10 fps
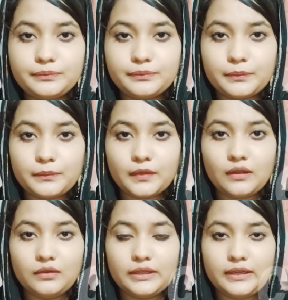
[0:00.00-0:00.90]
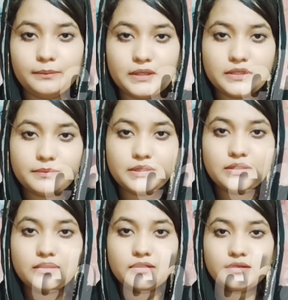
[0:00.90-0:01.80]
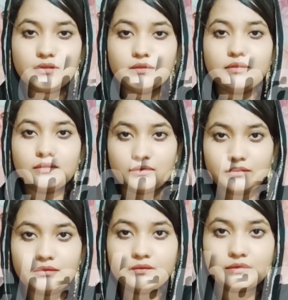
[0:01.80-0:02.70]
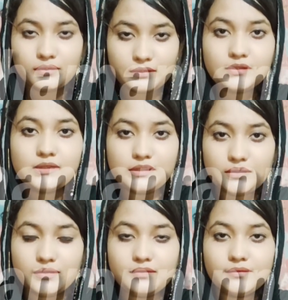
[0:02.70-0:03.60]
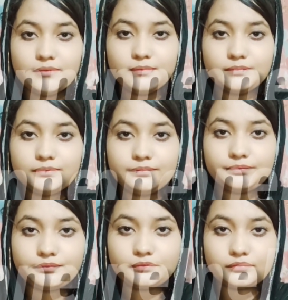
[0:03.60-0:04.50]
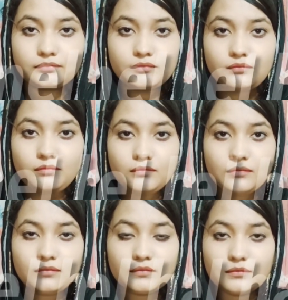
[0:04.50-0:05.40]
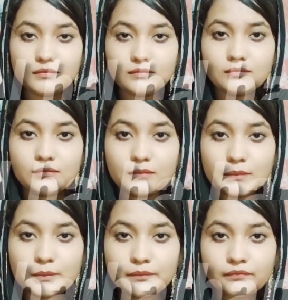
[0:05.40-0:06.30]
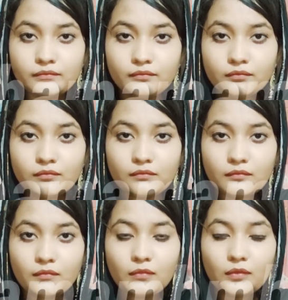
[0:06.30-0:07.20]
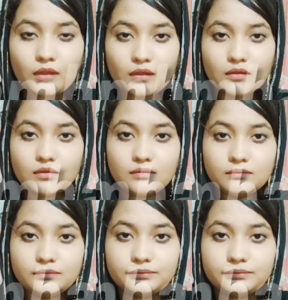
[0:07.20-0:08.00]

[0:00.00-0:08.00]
আচ্ছা গোল্ডেন এ প্লাস পেয়েছি এইটিও গোল্ডেন এ প্লাস পেয়েছেন মাশাল্লাহ খুবই ভালো তো এই যে এখন আমাদের ইউটিউব চ্যানেলে কেন আসছেন